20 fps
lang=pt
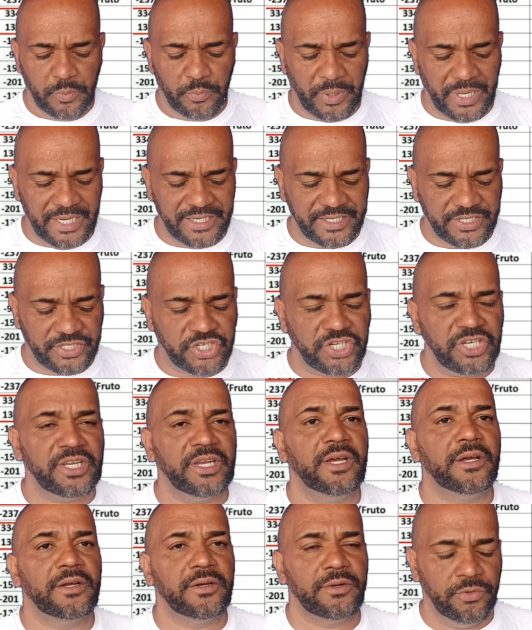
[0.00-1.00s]

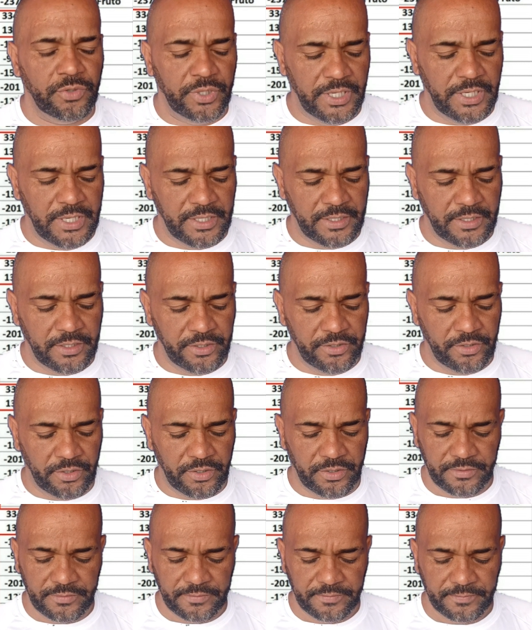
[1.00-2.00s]
Palestina, o William
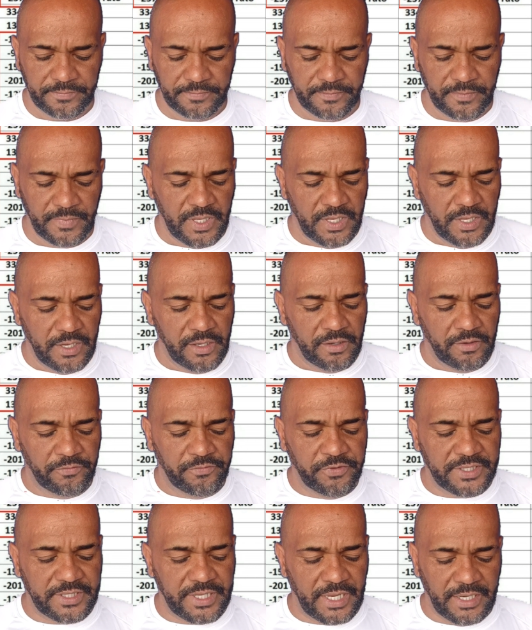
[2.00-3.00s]
ganhou.
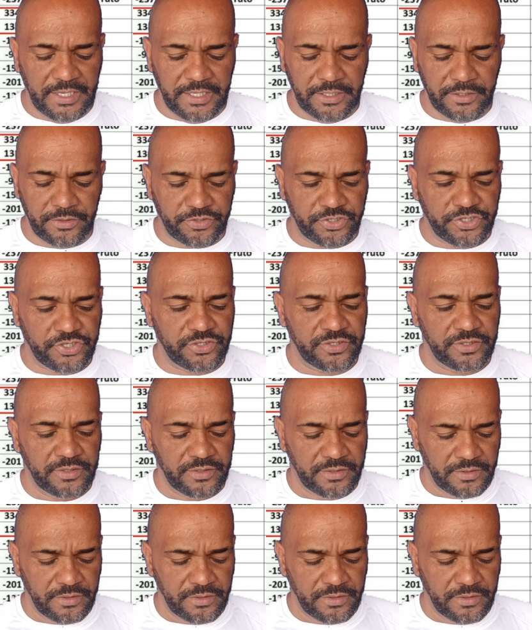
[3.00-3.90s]
Vitalinos,